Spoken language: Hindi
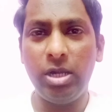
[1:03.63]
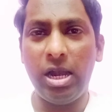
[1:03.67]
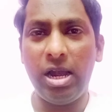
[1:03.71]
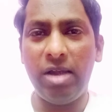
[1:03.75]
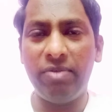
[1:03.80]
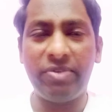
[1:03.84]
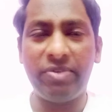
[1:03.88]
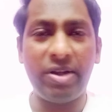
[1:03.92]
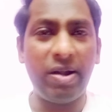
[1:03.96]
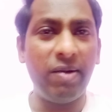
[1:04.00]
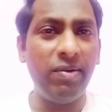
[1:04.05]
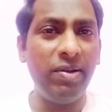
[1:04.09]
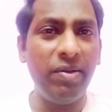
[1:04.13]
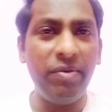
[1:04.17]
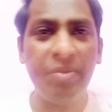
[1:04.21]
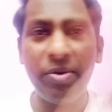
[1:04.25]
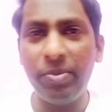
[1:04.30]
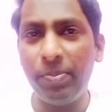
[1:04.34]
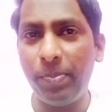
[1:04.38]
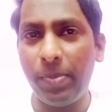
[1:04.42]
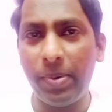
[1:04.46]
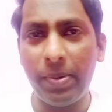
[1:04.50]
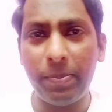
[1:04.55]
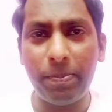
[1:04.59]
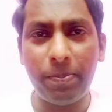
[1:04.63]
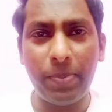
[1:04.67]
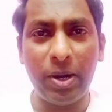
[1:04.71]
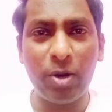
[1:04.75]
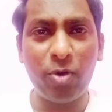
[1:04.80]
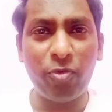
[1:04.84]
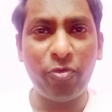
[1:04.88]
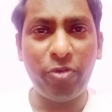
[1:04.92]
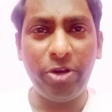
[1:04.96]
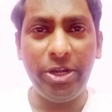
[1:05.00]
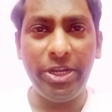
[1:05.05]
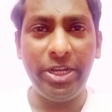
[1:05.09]
आई ट्रैवल एवरी पार्ट
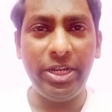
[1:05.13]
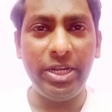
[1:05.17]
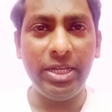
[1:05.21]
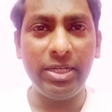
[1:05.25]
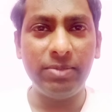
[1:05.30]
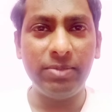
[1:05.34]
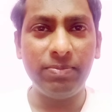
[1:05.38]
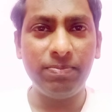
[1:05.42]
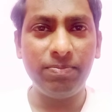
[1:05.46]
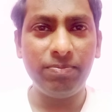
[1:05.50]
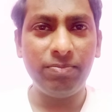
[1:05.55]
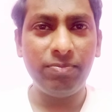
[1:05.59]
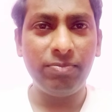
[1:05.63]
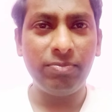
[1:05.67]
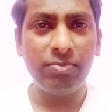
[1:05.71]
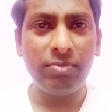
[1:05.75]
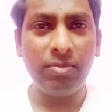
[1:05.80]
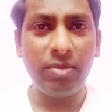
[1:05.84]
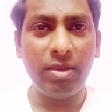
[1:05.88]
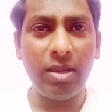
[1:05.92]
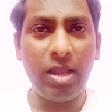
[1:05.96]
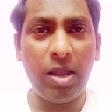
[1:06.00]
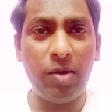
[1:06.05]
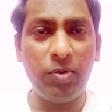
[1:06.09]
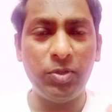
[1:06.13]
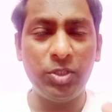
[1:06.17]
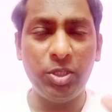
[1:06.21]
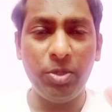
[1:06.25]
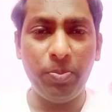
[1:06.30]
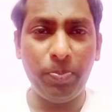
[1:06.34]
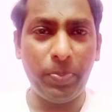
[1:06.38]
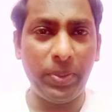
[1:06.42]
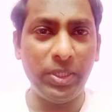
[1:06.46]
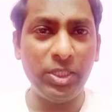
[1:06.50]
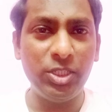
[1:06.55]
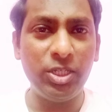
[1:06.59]
ऑफ इंडिया आई वॉज इन
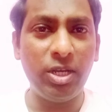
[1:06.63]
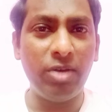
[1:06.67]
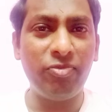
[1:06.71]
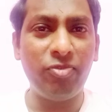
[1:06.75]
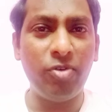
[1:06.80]
पंजाब